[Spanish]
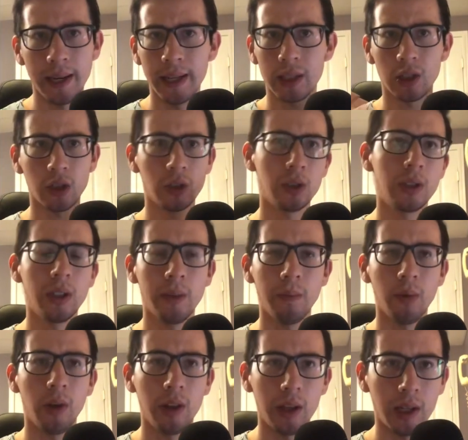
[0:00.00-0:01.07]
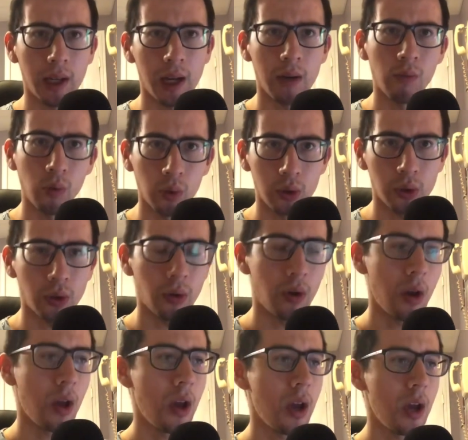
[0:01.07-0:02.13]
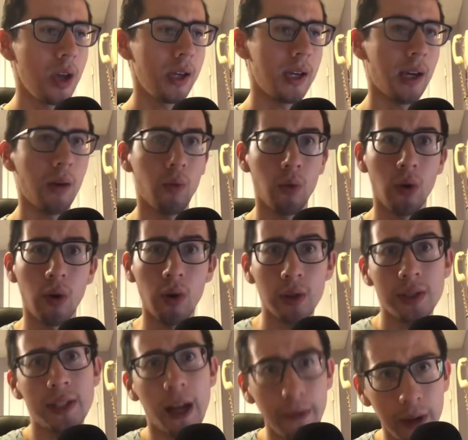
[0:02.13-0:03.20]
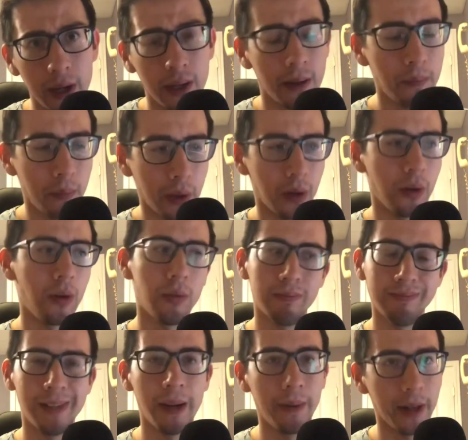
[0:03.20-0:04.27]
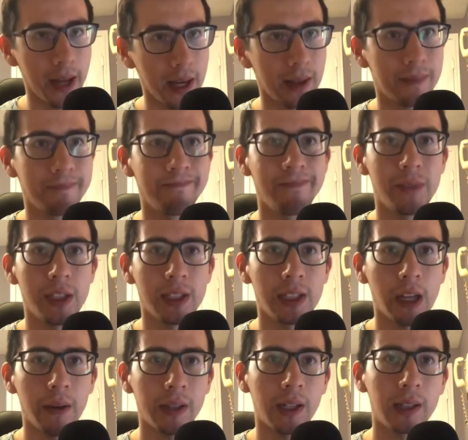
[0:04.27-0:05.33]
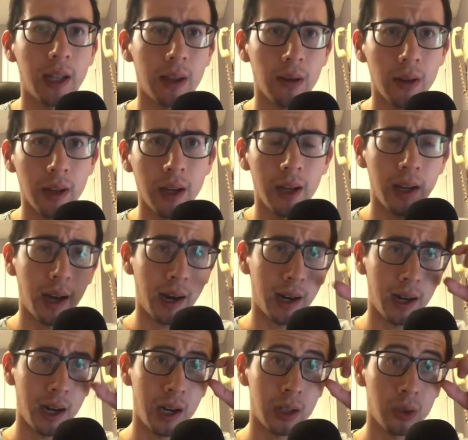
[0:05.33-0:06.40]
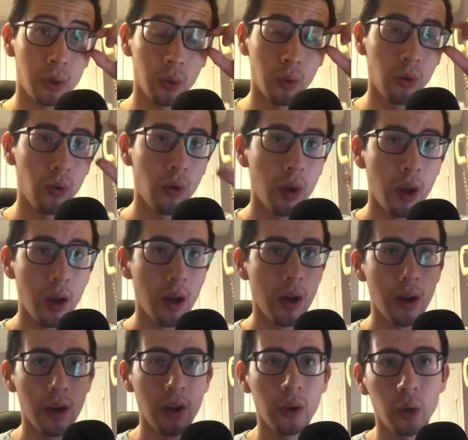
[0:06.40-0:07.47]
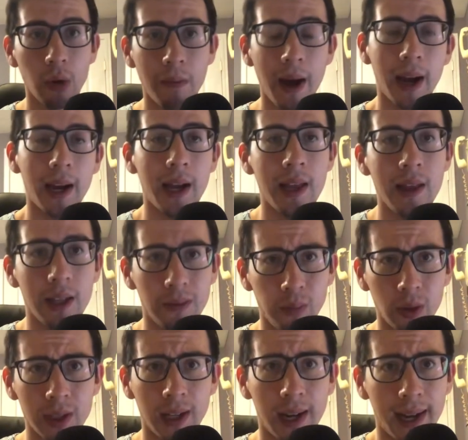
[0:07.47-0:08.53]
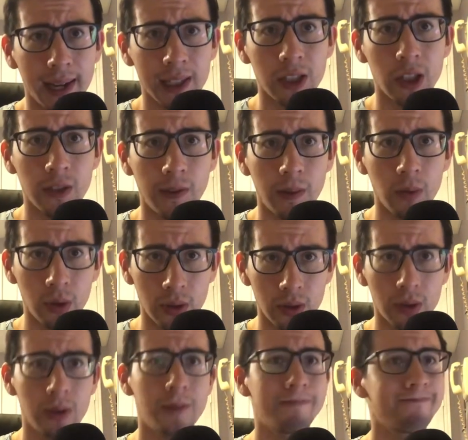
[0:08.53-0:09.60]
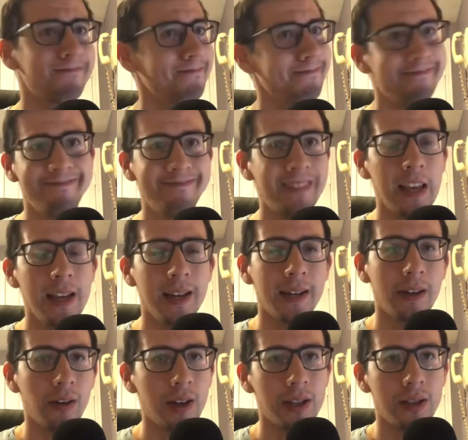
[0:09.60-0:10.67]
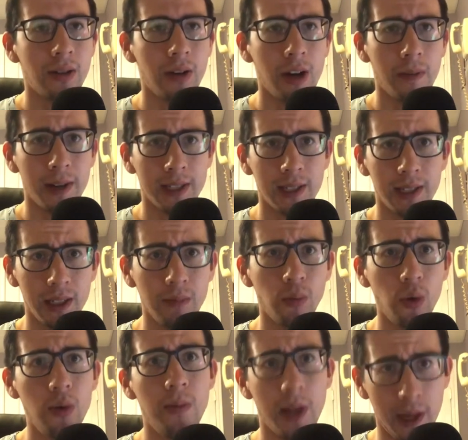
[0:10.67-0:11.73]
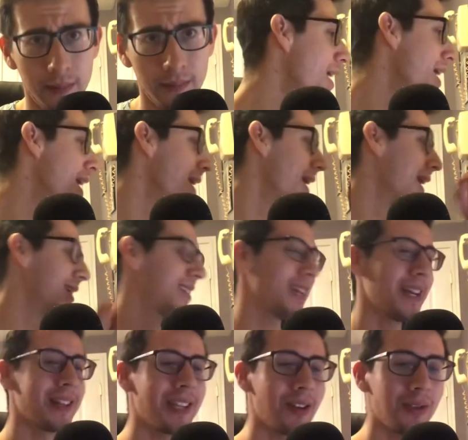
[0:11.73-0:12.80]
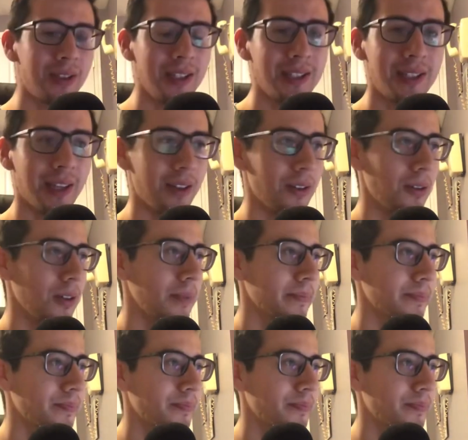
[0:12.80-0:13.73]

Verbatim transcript: estos de política hay mucho que uno no sabe, pero la verdad, si estaba tratando de arreglar su, su imagen después de la casa de los famosos, creo que esto no le va a salir muy bien. En la siguiente noticia de hoy,